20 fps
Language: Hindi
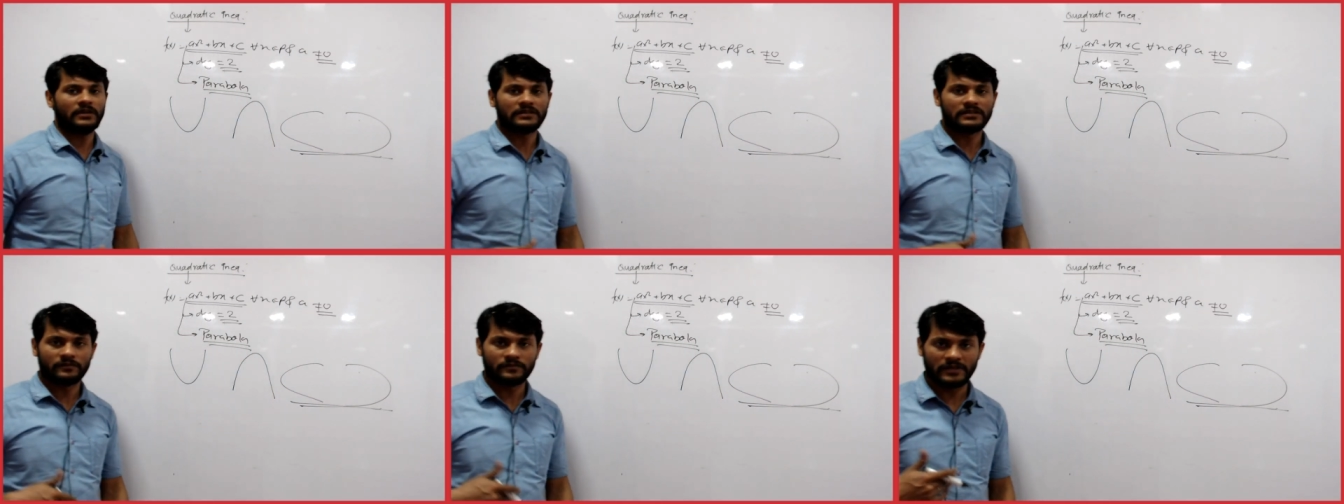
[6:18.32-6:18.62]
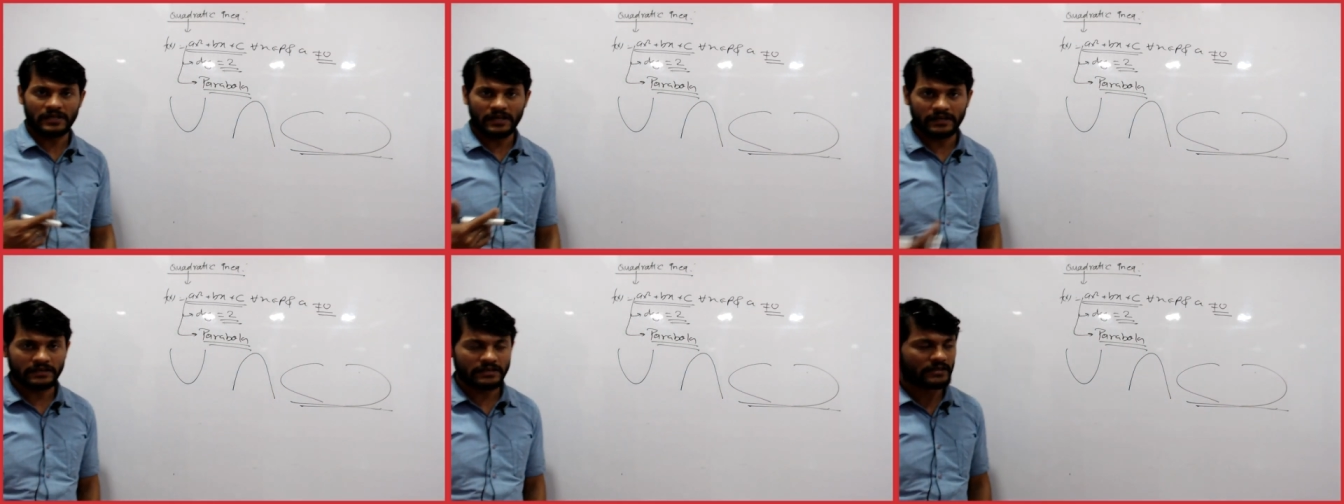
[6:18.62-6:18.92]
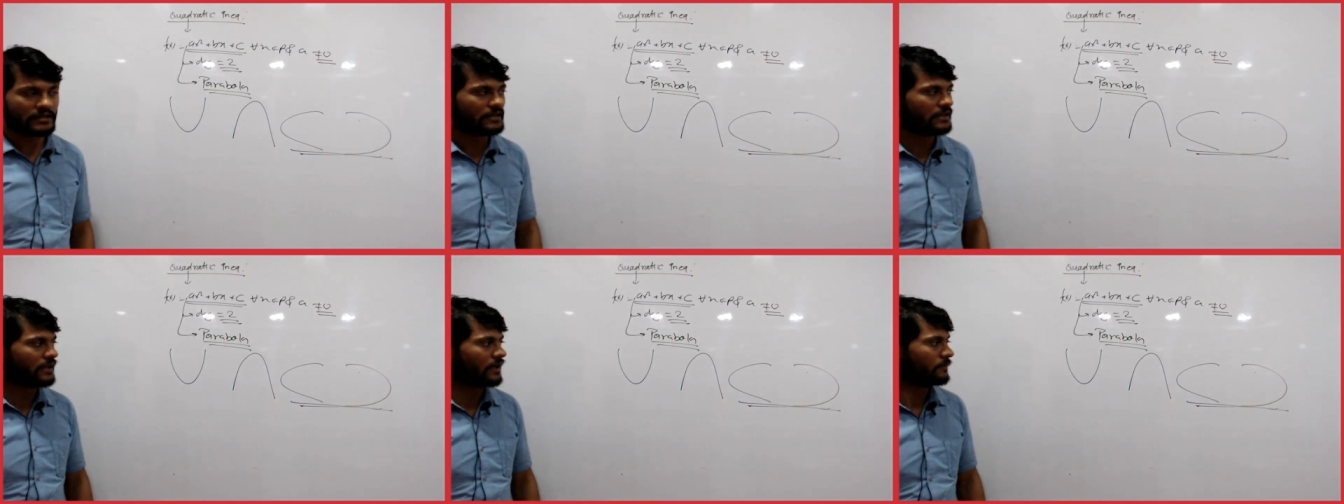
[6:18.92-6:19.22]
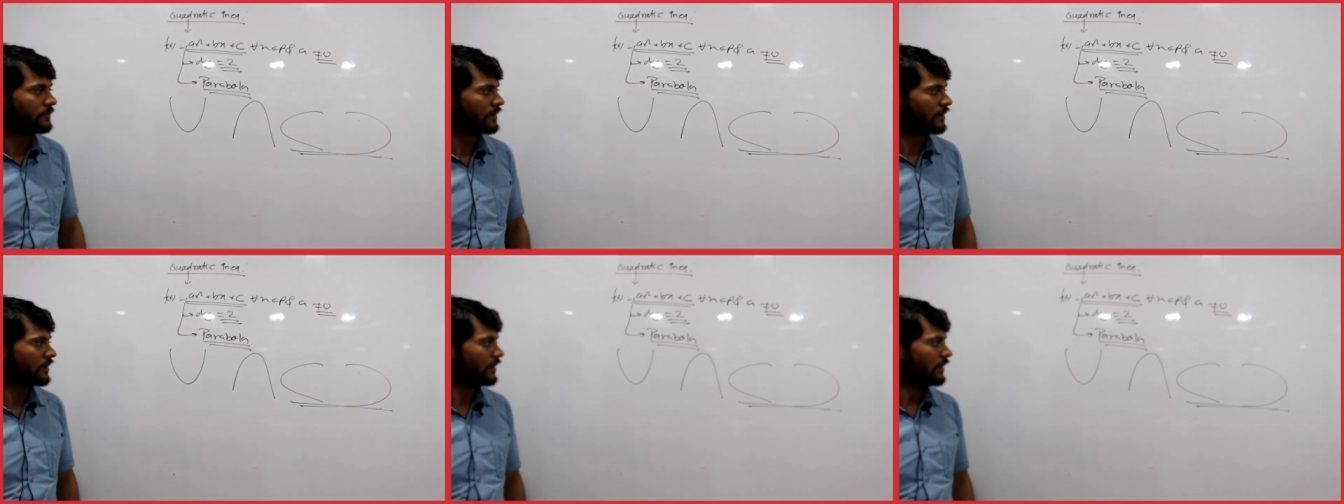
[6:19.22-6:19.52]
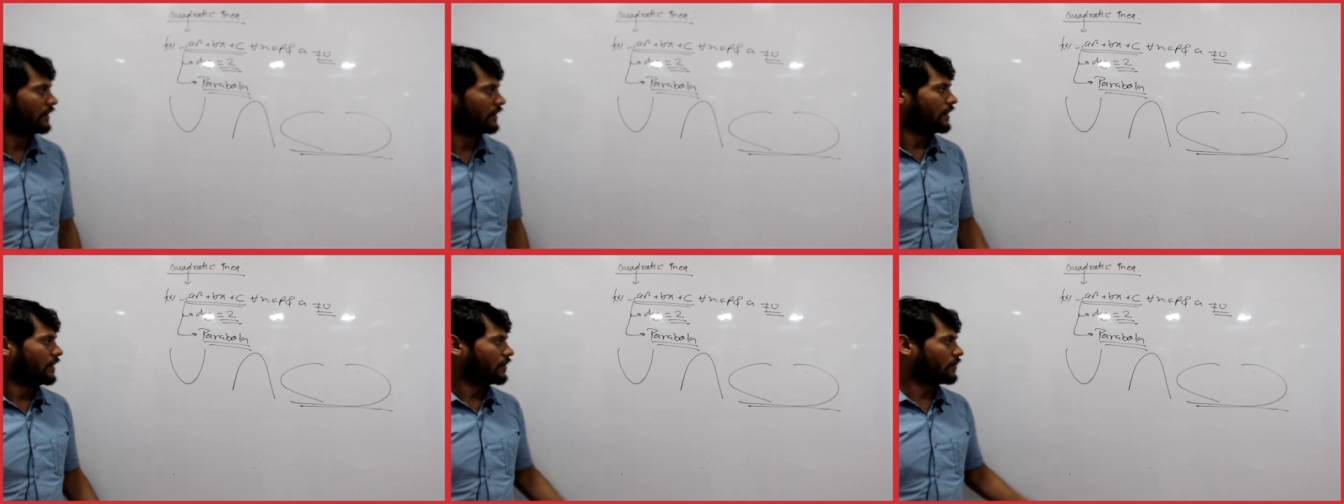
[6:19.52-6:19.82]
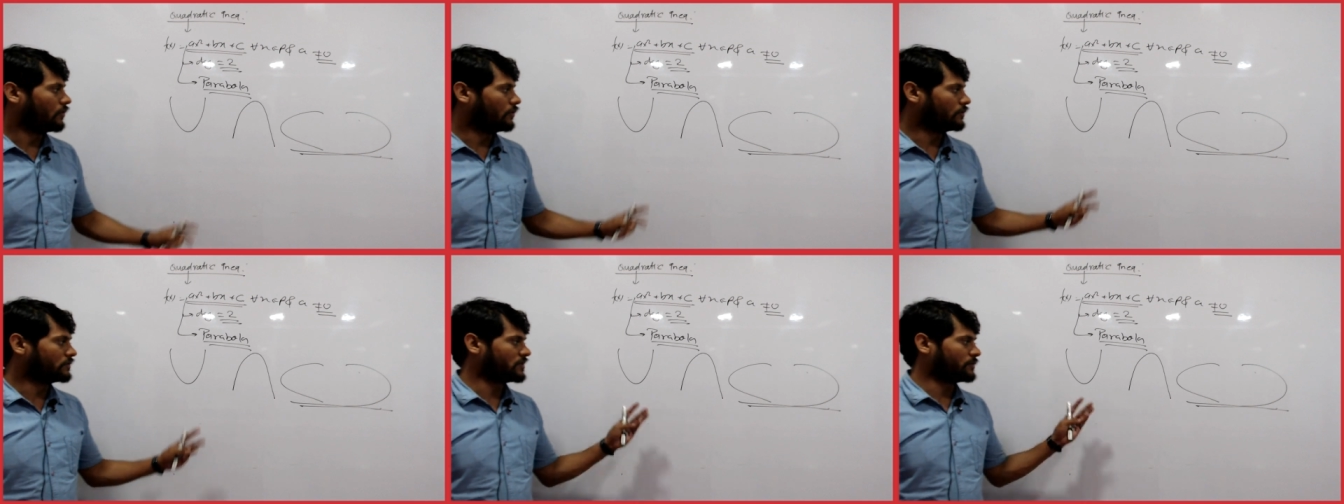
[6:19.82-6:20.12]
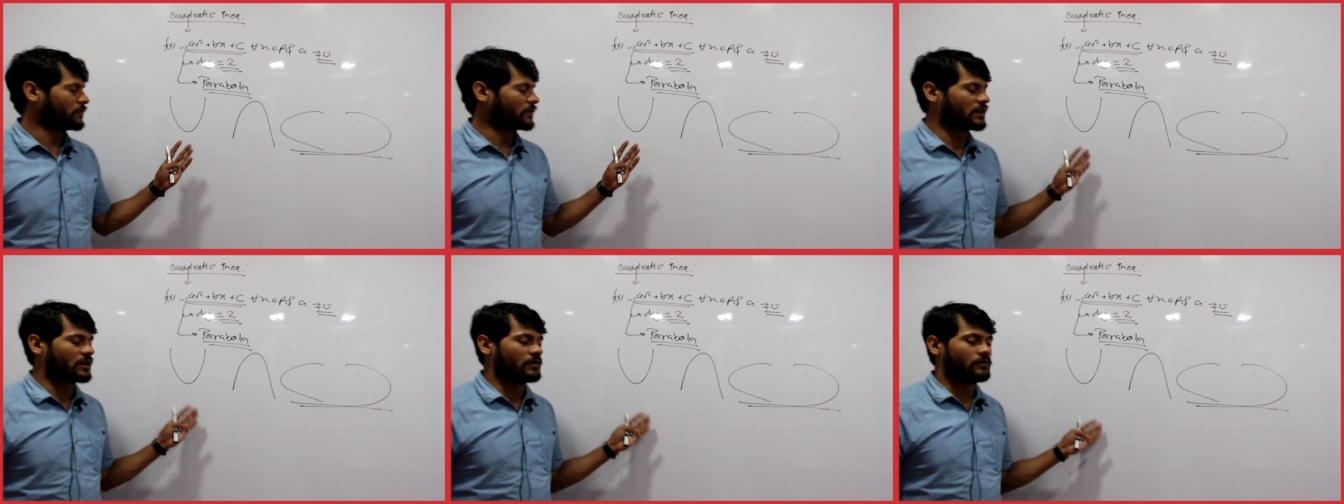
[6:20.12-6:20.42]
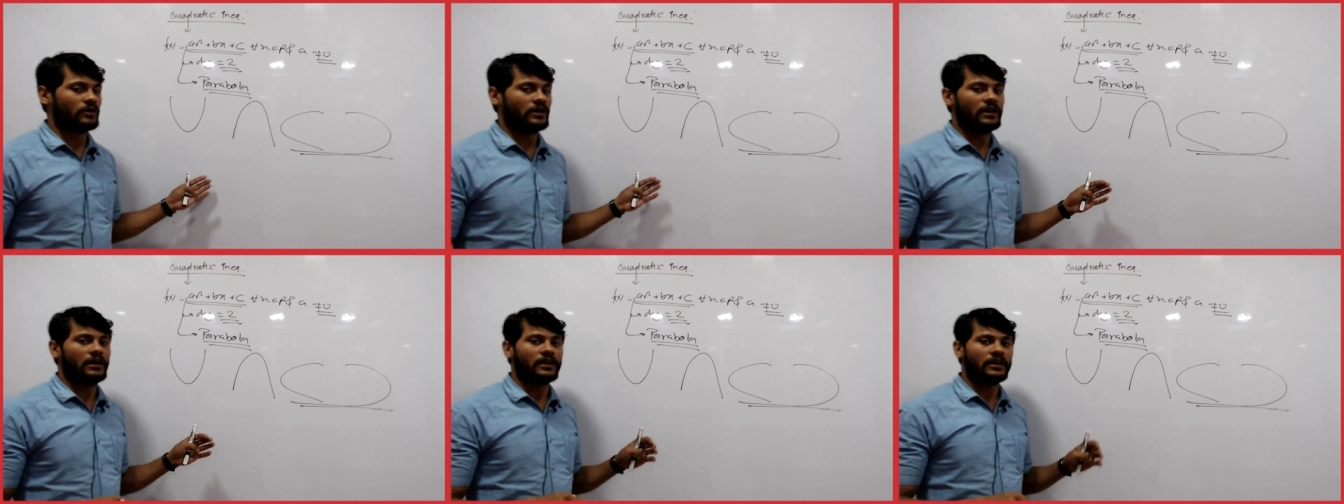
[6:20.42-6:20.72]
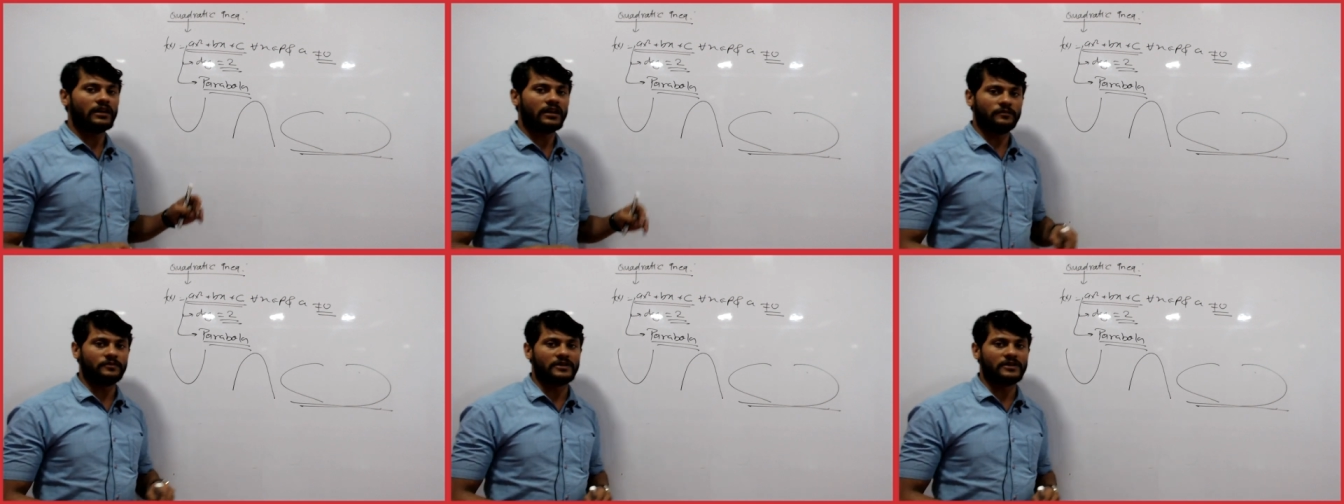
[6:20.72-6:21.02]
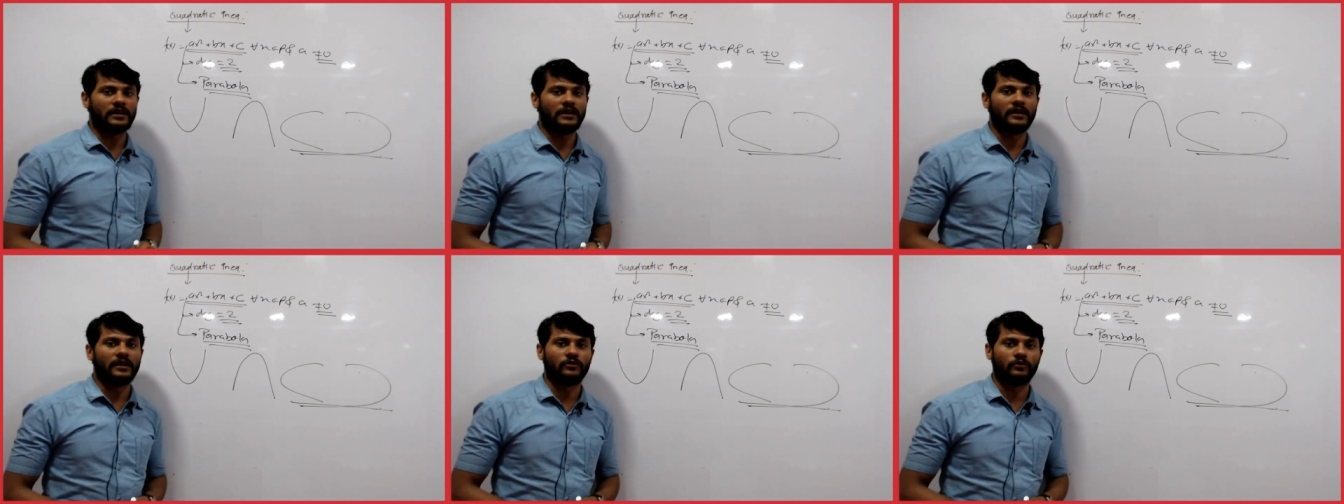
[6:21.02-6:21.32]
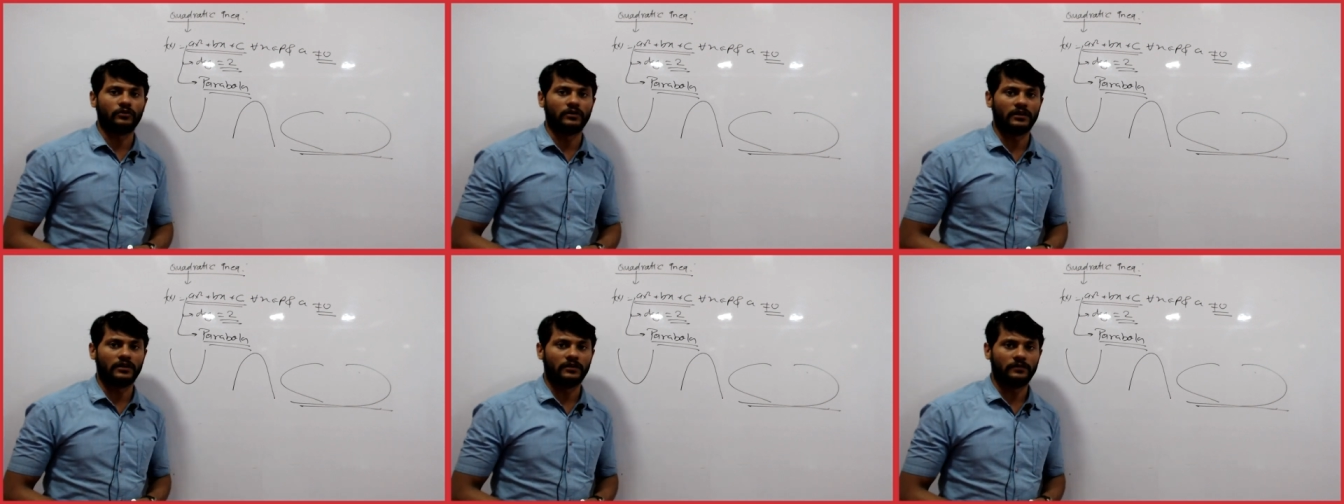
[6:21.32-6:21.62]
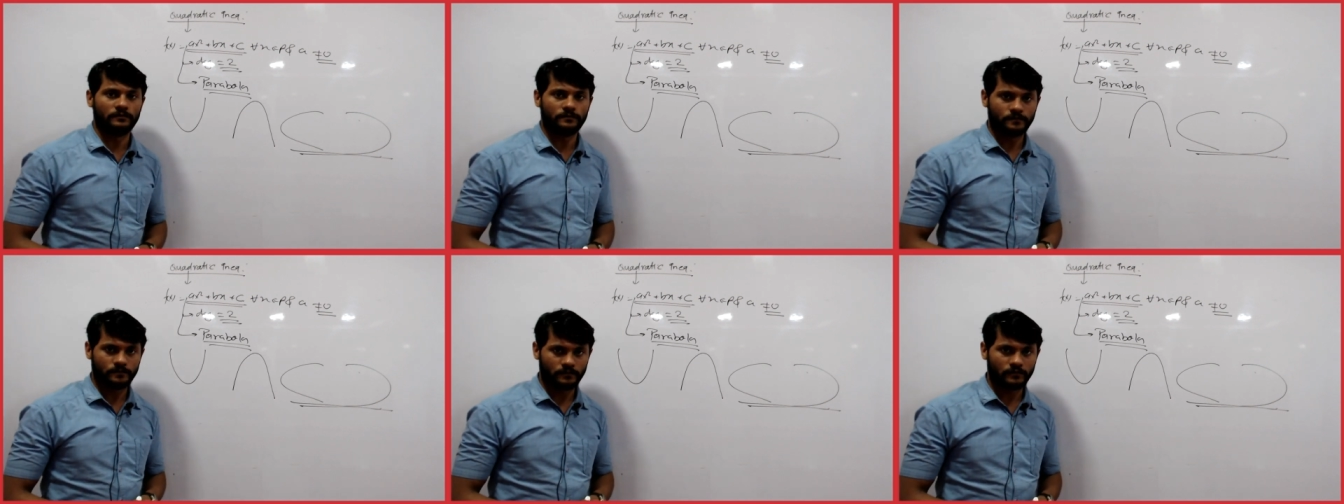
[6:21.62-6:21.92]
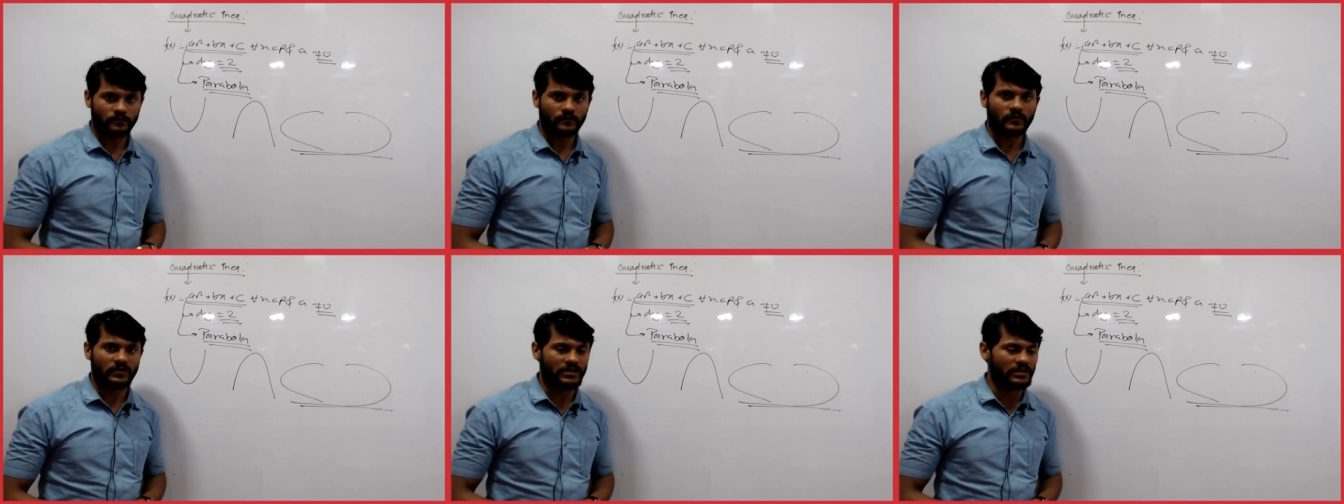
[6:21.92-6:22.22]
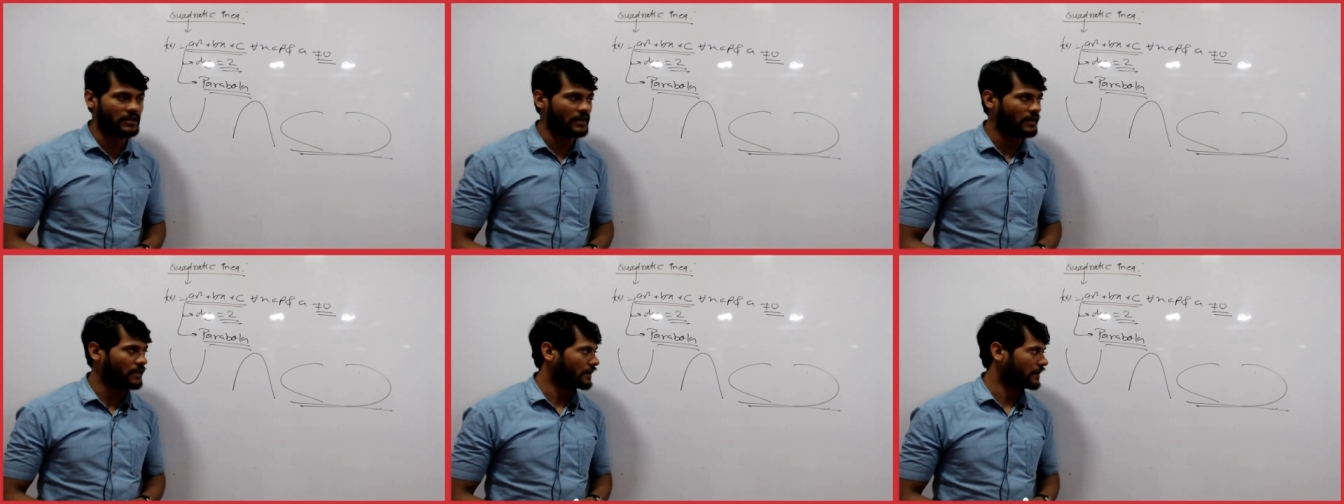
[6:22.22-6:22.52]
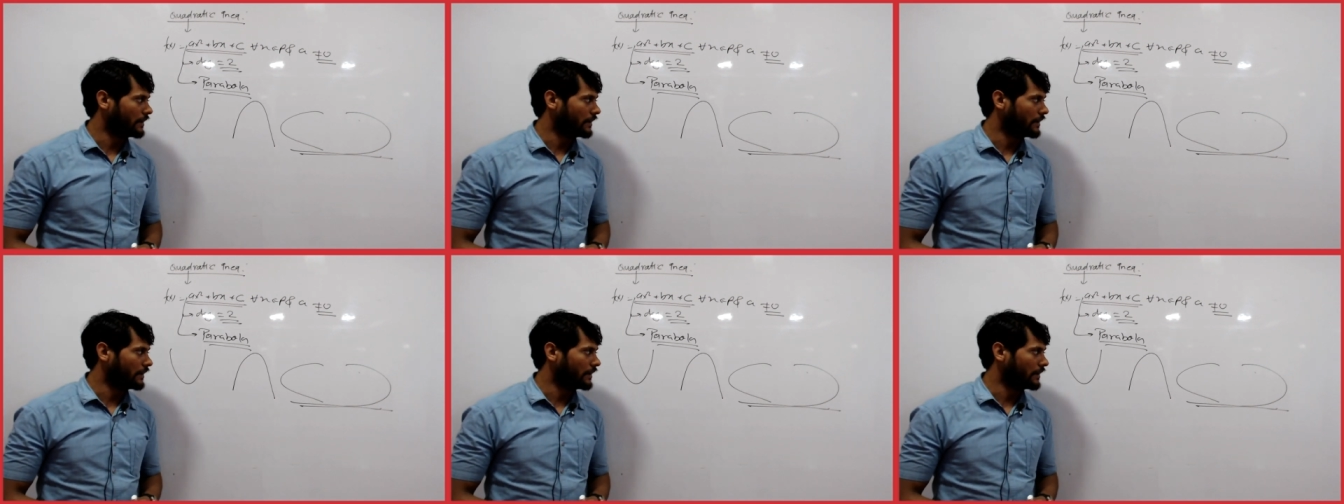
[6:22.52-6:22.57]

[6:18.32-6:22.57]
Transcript: समझाएंगे कि यहां पर कौन सा पैराबोला कब जनरेट होगा ठीक है